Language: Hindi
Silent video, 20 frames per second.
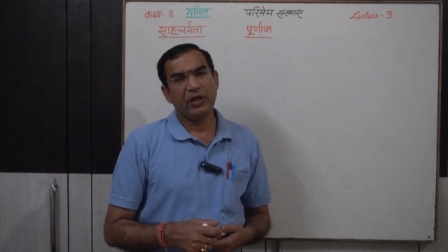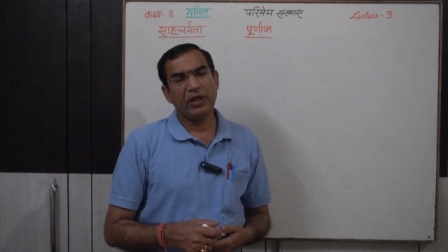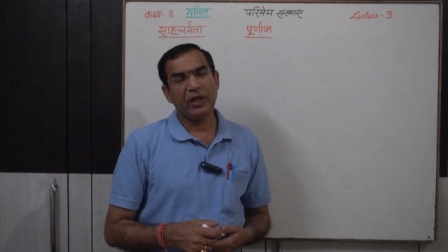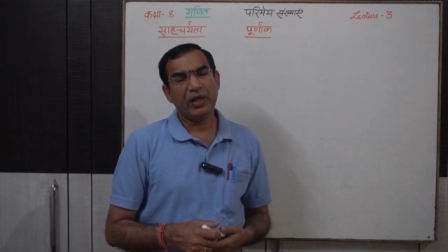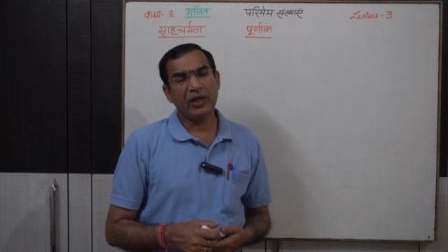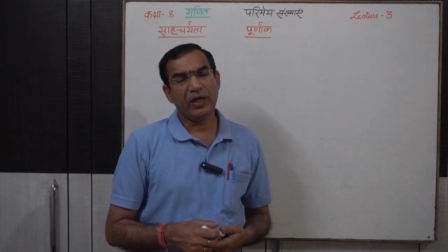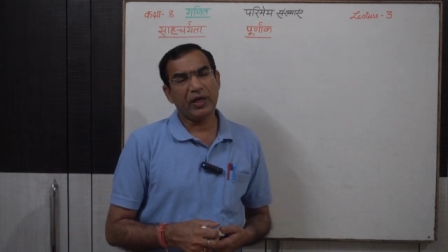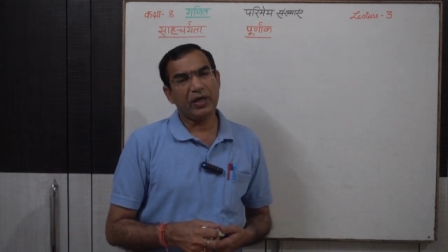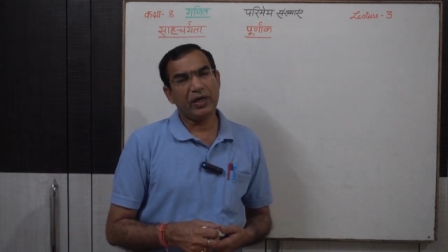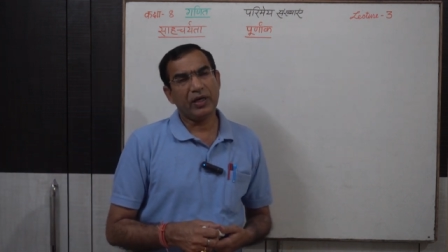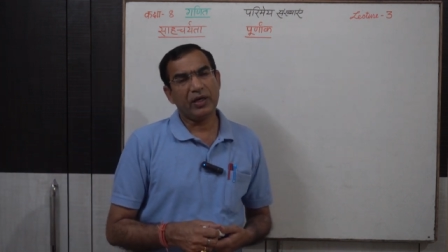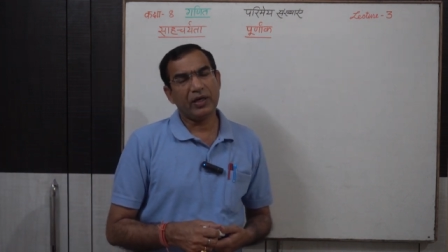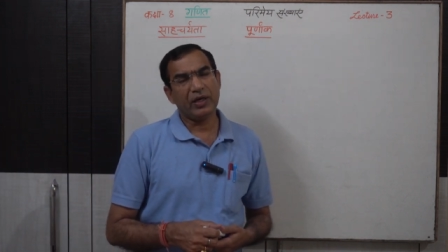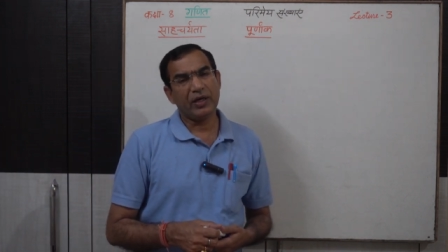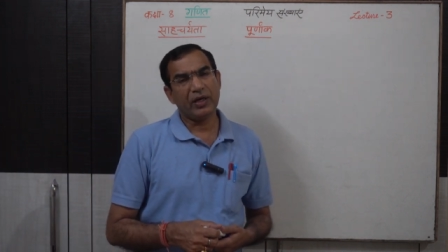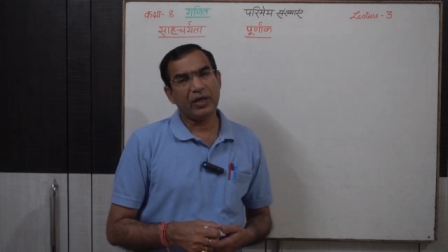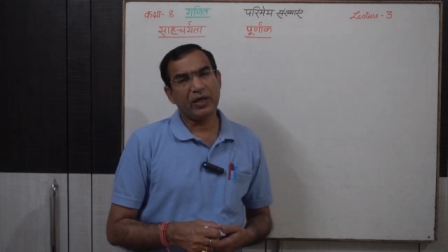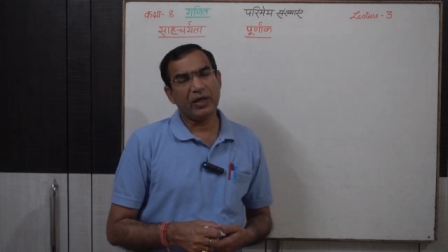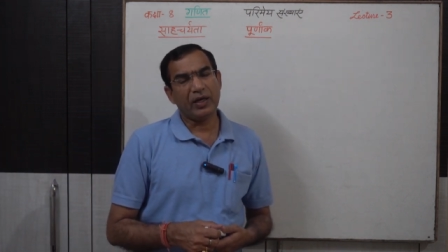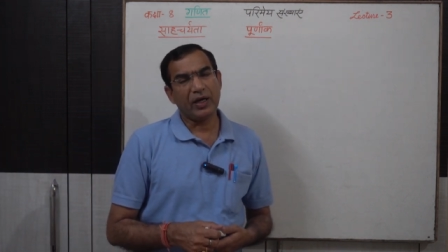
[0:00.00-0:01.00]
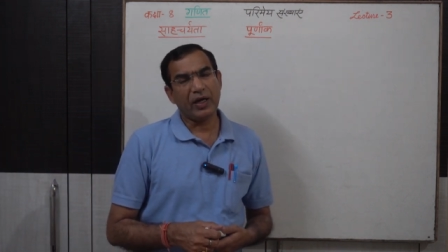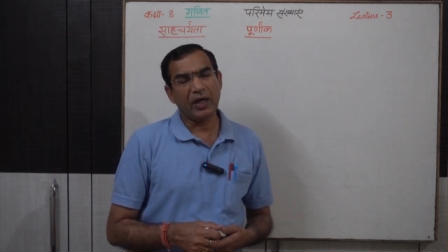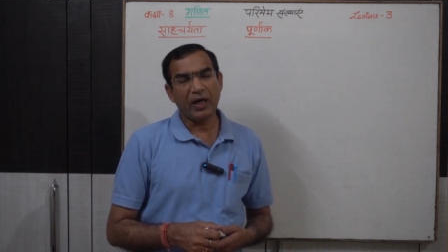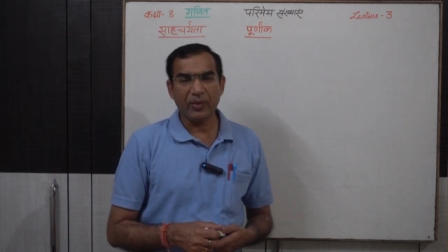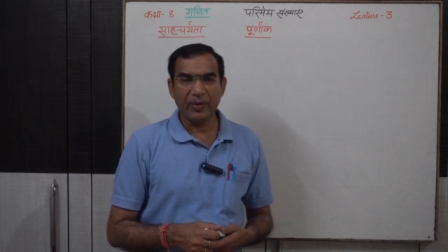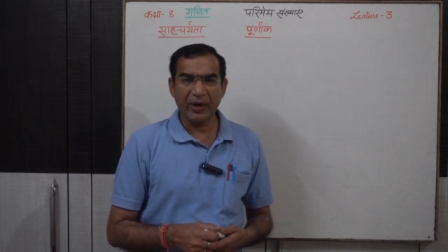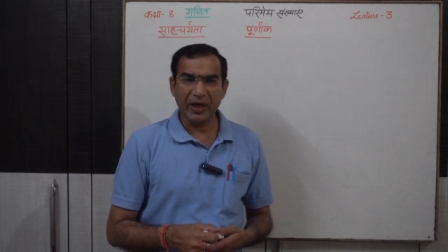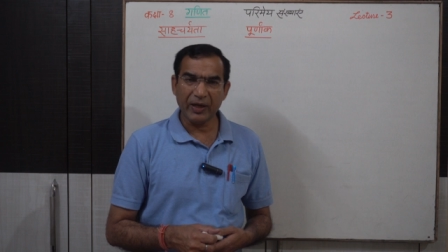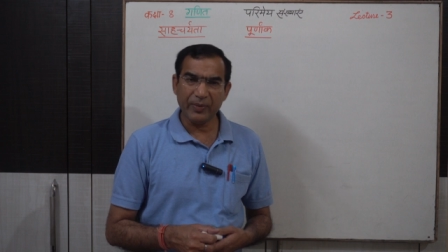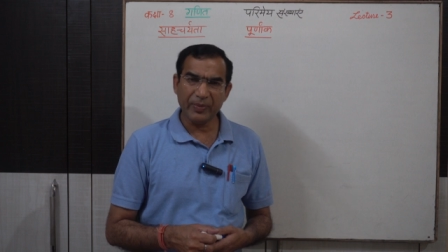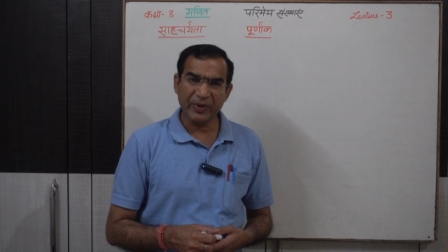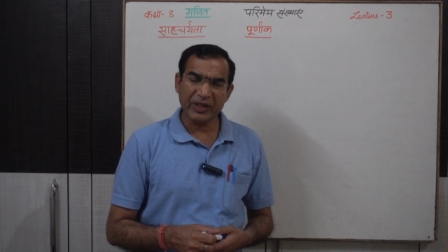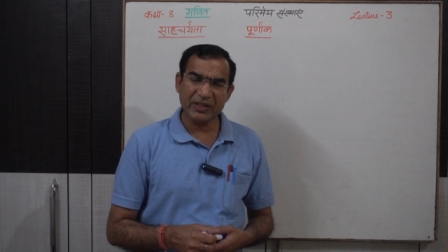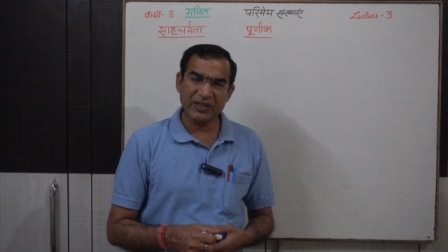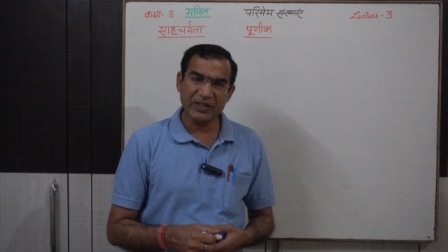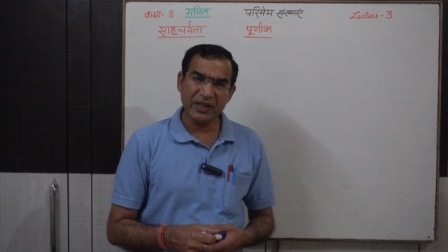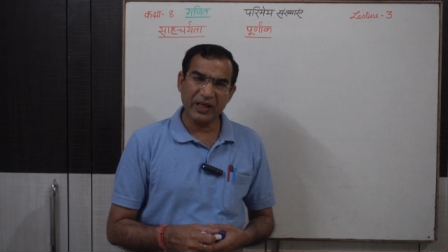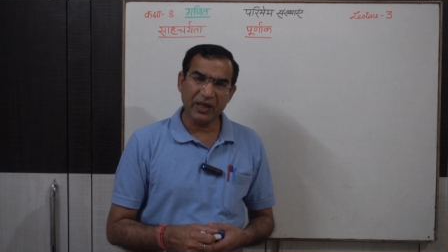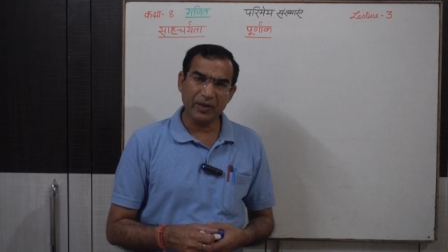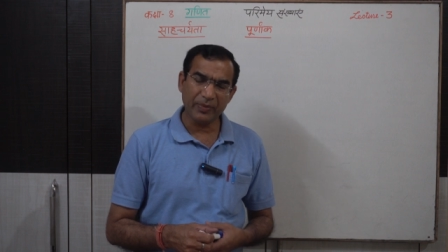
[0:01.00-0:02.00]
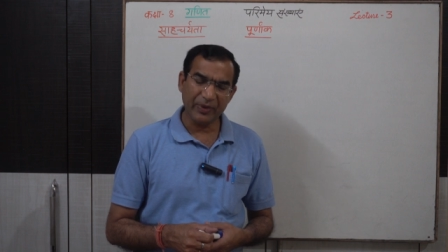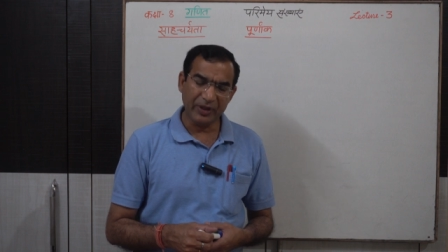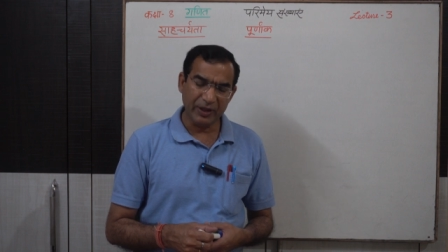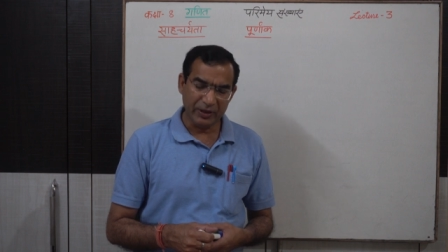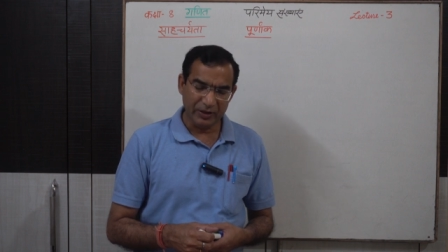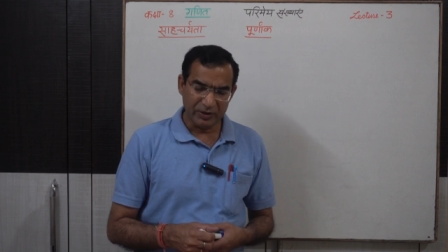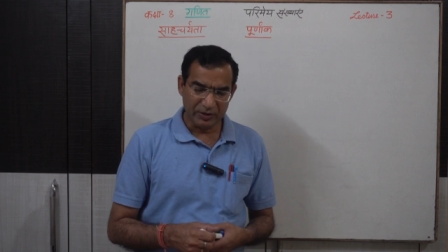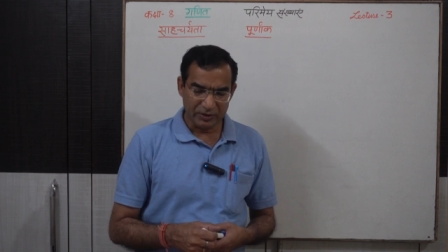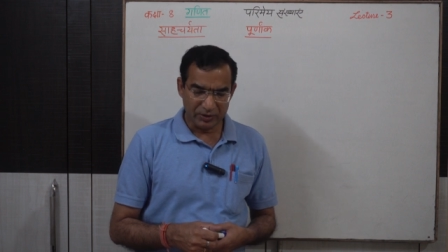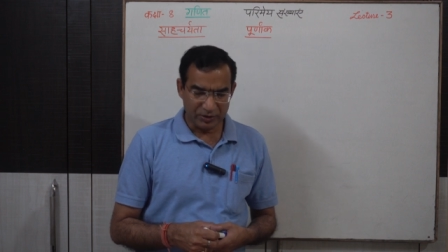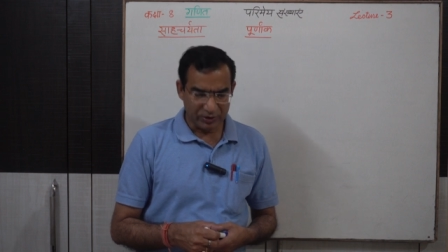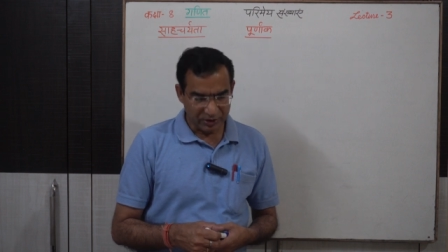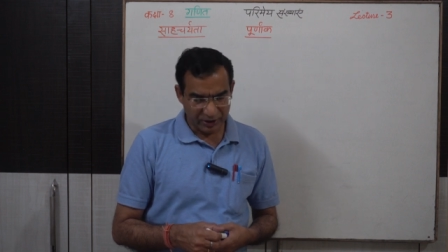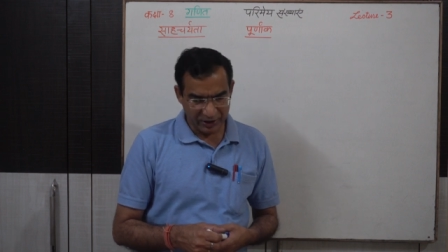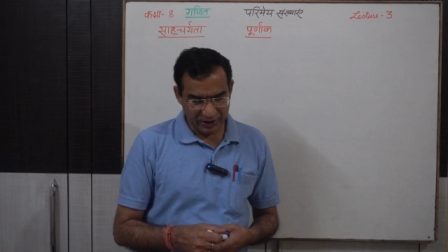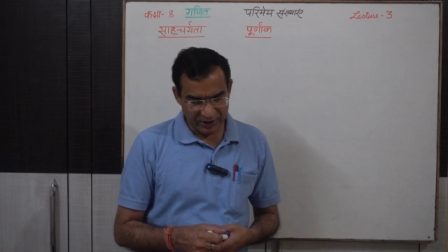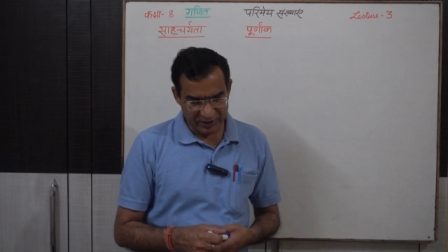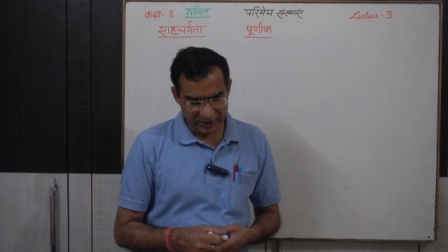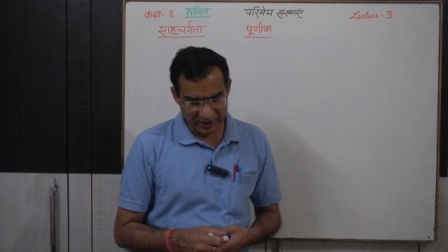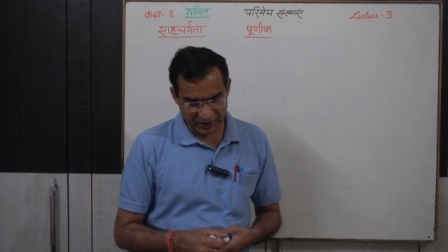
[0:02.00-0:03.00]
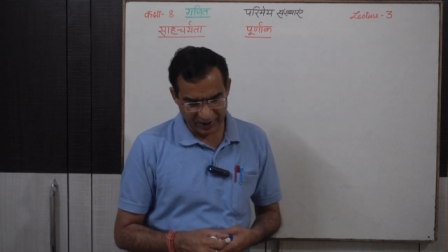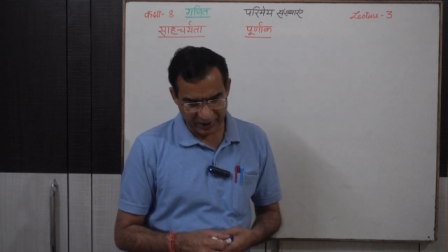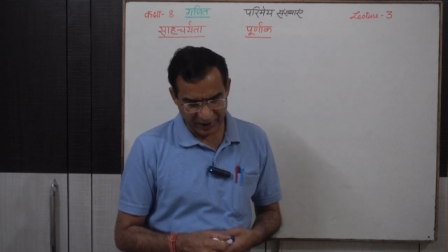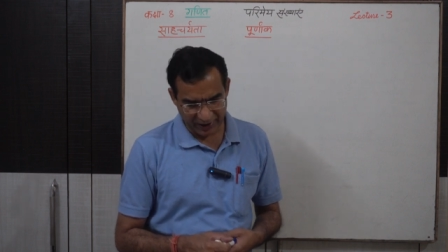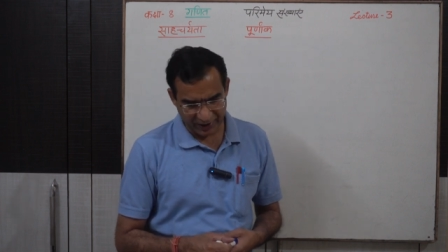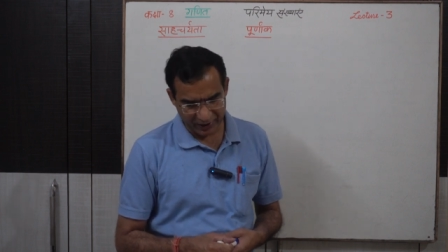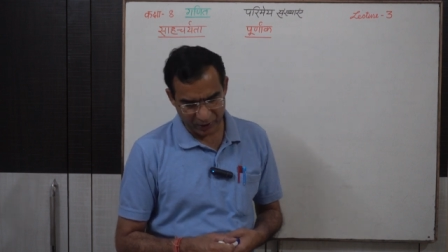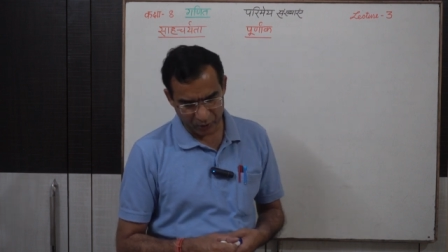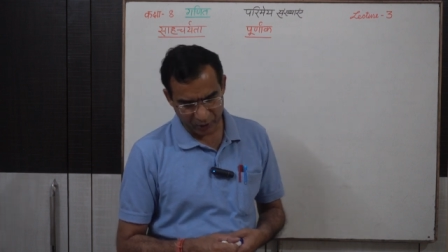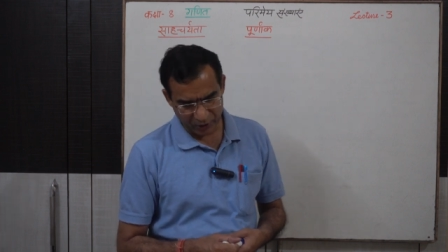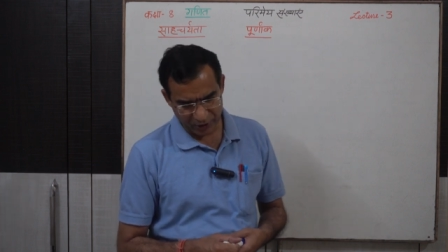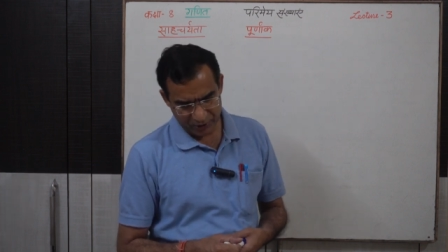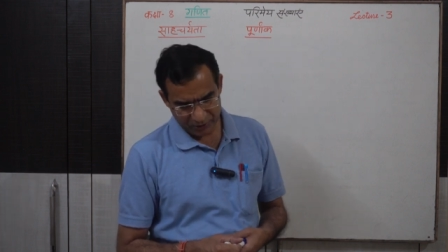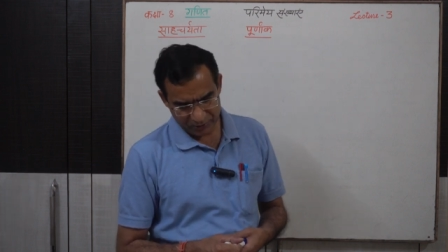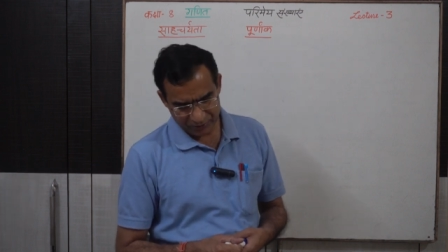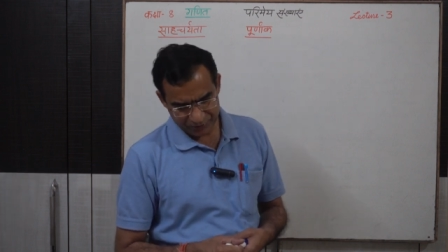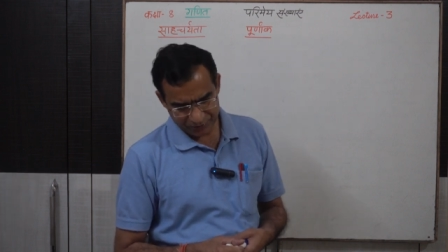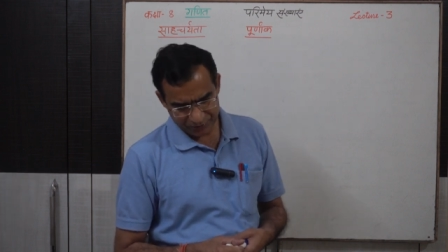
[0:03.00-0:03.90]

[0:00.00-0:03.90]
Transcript: कि हमारे पास यहाँ पे तीन संख्याएं होंगी